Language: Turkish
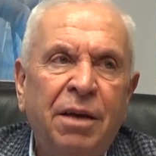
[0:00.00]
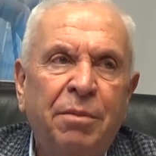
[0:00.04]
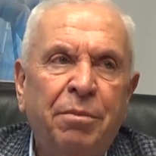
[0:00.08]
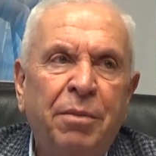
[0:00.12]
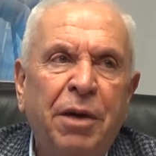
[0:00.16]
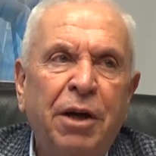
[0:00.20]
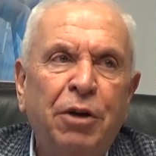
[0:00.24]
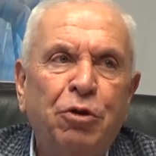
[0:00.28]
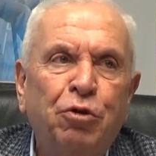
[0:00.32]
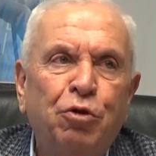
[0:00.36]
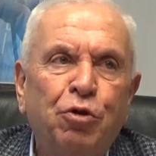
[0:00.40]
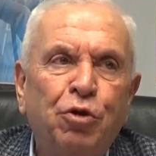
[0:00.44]

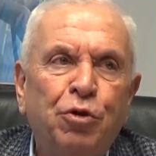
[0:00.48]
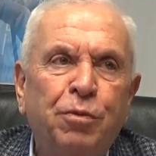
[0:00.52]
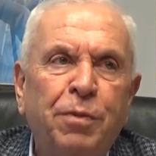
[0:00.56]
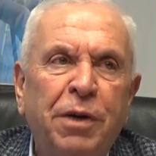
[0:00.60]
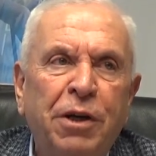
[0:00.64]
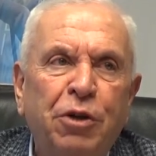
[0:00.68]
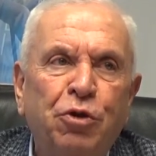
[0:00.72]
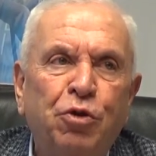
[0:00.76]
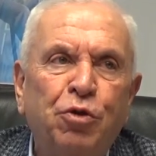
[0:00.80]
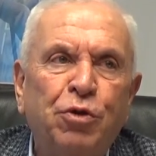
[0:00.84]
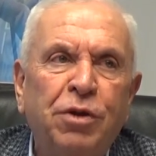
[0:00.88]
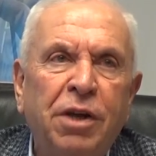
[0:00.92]

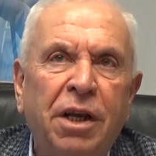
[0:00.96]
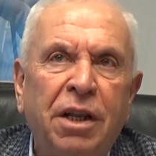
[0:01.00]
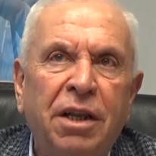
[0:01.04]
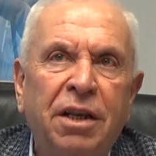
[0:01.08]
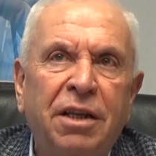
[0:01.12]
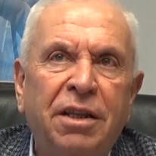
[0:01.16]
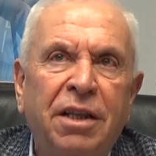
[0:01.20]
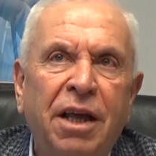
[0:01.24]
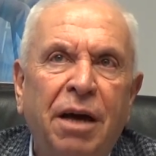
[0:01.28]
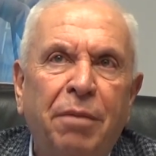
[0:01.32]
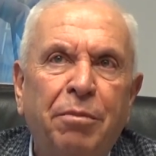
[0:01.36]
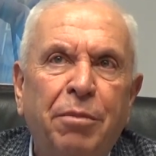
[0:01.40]

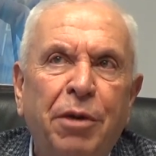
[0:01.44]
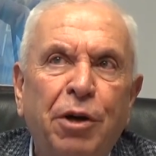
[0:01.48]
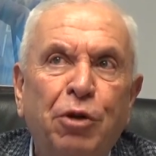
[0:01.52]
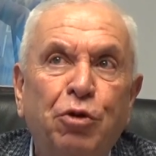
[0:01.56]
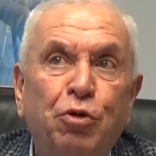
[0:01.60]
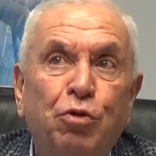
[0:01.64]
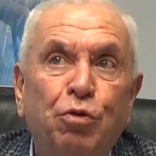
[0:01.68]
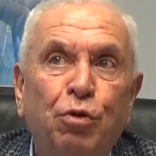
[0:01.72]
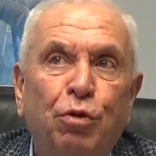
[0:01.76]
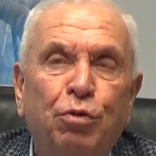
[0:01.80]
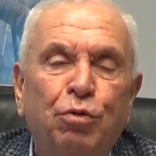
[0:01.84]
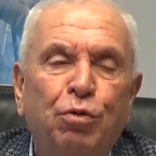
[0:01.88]
500-550'den
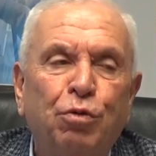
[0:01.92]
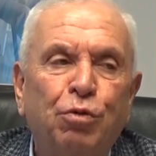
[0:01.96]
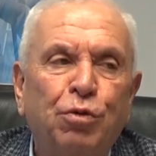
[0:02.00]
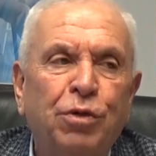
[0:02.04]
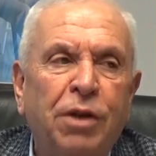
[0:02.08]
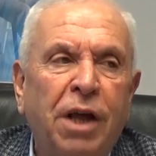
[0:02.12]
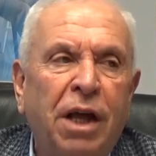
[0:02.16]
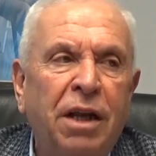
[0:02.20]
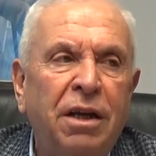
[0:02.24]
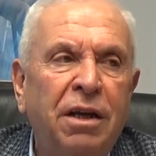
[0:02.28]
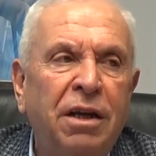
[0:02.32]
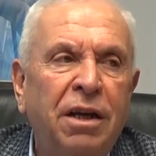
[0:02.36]

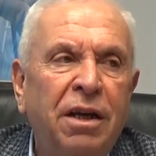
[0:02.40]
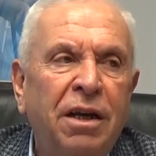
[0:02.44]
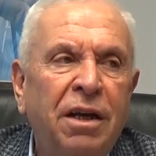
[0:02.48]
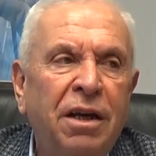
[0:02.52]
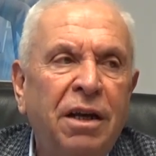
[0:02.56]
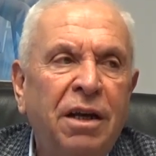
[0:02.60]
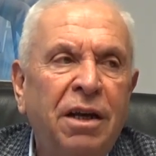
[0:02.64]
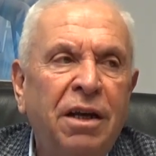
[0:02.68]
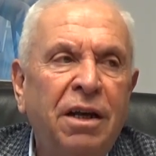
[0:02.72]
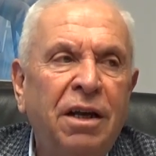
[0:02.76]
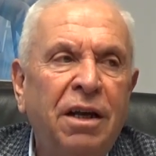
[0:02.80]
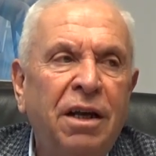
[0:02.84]
530'dan
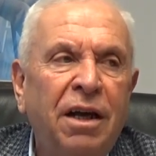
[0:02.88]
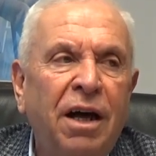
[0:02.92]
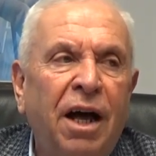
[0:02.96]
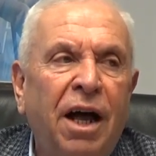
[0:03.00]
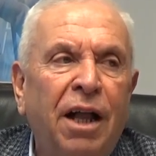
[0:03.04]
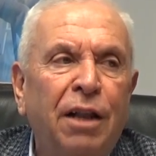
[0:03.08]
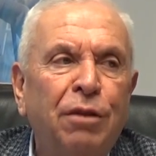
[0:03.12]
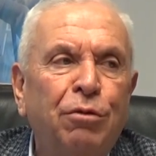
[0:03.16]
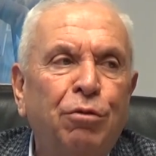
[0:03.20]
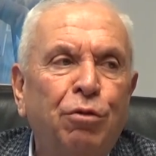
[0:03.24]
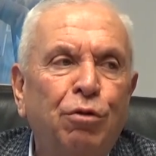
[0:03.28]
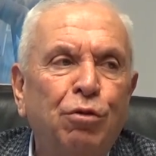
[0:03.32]

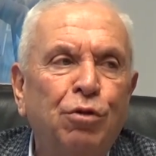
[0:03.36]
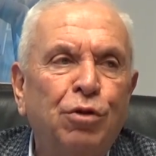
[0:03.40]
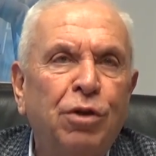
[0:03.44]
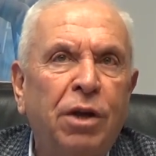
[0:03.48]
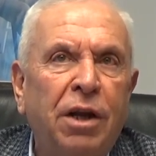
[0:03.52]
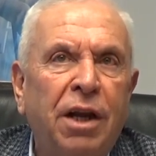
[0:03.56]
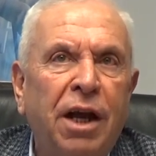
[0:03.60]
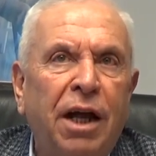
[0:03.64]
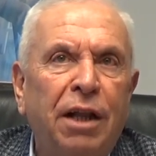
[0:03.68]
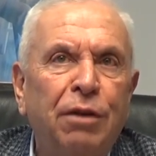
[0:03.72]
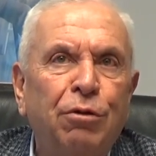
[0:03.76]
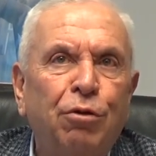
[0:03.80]
600
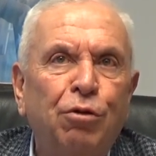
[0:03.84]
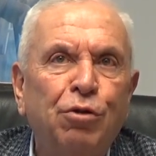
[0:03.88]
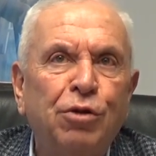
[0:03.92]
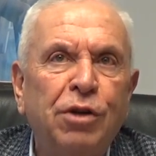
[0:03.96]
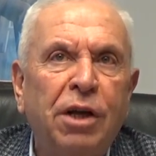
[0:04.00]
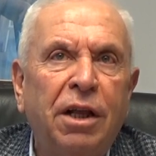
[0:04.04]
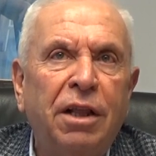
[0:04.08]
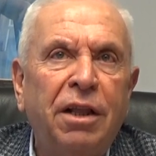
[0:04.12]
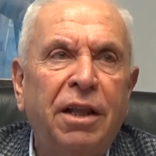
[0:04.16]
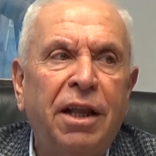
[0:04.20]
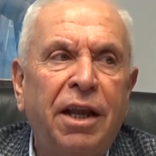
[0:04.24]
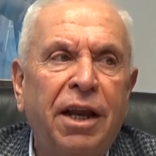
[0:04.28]
lira
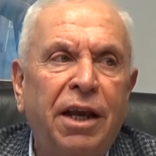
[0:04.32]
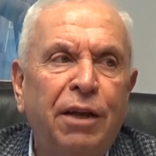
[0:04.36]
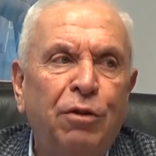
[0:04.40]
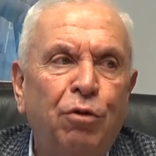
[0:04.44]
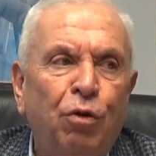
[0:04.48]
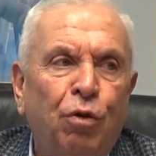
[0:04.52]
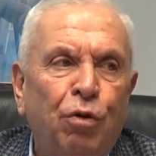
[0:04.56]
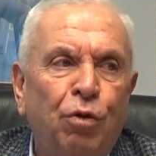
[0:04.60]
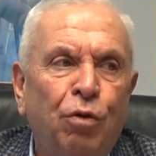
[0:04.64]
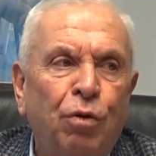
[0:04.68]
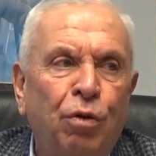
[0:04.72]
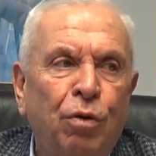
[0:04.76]
650 lira
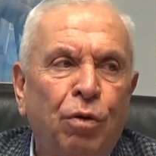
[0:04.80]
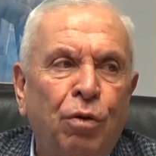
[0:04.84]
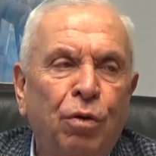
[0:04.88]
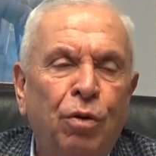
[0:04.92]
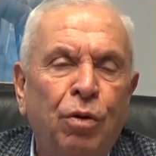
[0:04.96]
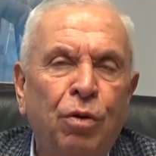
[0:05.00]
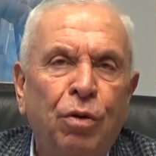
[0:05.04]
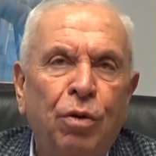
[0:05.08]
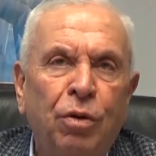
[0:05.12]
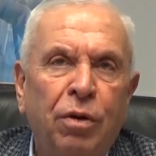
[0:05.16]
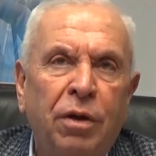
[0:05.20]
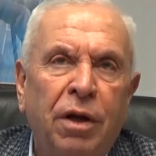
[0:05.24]
doğru
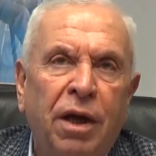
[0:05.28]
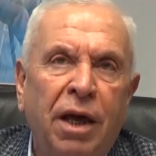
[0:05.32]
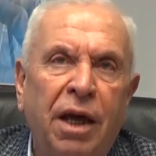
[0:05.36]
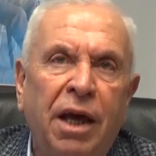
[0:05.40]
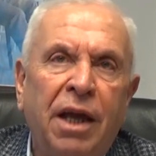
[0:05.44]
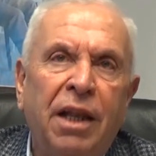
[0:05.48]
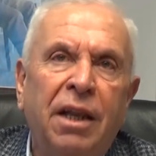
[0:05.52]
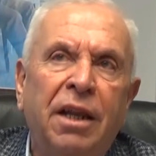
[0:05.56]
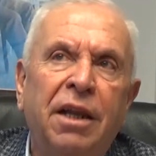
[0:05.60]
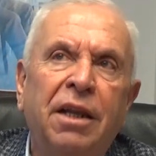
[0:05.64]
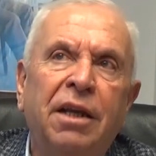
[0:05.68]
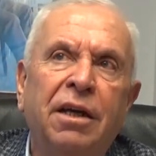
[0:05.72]

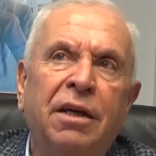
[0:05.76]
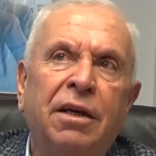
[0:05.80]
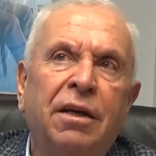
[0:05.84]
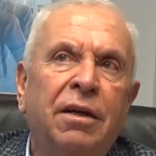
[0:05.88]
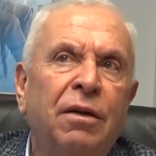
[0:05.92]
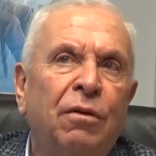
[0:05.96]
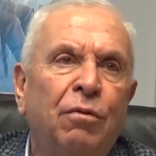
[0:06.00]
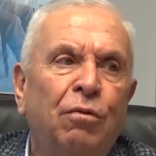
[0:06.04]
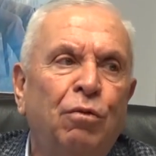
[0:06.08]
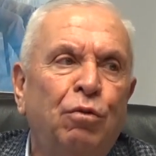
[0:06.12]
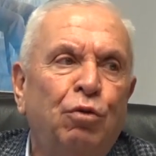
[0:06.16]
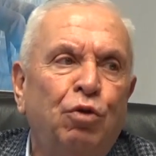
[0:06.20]
50'lik
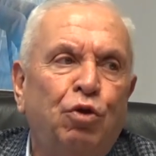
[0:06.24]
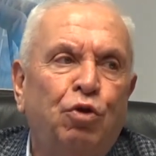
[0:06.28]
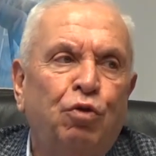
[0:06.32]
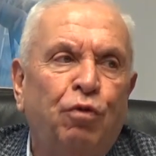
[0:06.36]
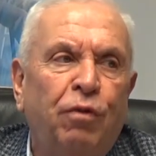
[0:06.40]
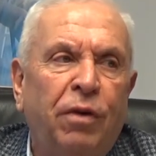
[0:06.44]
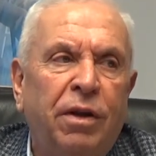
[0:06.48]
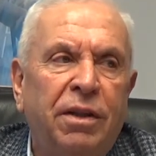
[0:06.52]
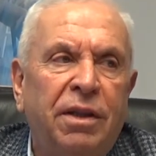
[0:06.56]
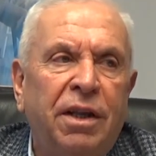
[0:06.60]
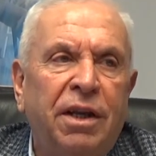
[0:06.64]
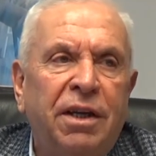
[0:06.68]
un
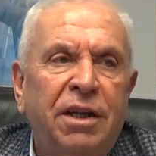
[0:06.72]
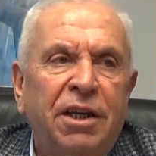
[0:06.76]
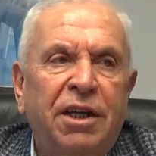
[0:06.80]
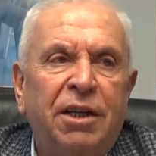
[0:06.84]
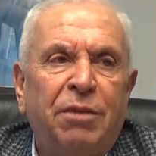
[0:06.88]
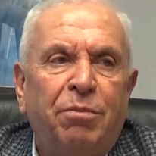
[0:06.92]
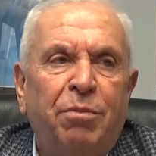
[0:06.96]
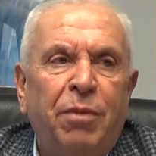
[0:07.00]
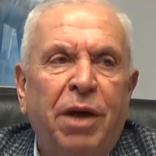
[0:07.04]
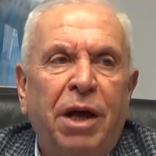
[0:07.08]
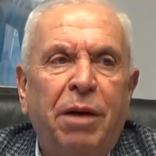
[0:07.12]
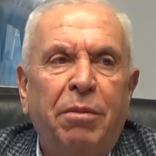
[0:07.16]
çuvalları
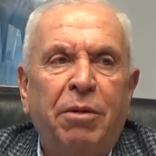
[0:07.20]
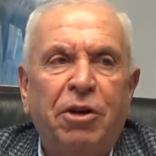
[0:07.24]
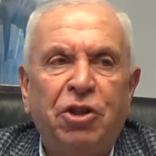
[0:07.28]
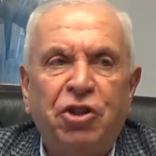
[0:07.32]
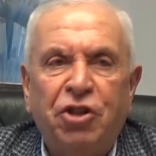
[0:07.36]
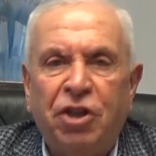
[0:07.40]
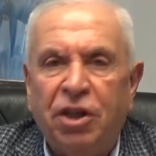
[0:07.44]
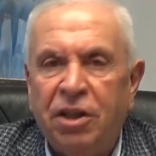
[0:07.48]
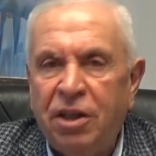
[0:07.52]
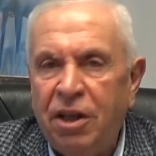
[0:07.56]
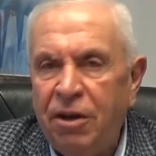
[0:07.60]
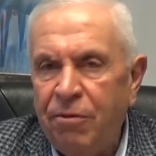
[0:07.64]
gitmeye
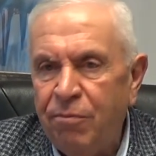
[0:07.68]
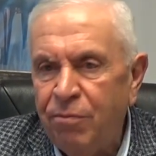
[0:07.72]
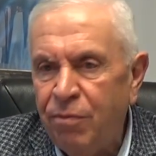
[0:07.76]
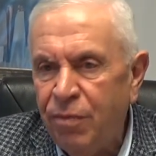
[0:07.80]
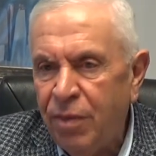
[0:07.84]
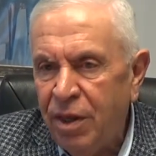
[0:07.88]
başladı.